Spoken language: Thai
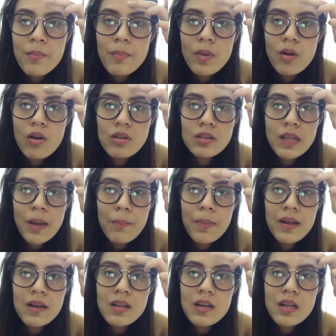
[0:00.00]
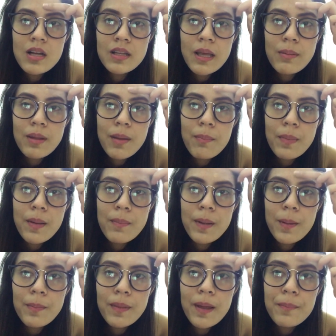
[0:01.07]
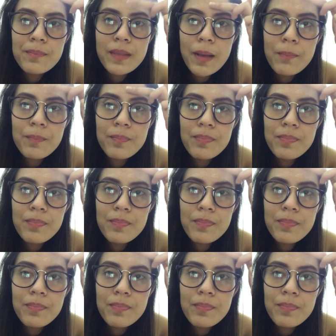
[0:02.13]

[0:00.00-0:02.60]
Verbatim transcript: เราก็ทับไปเรื่อยๆทับทับทับทับทับทับ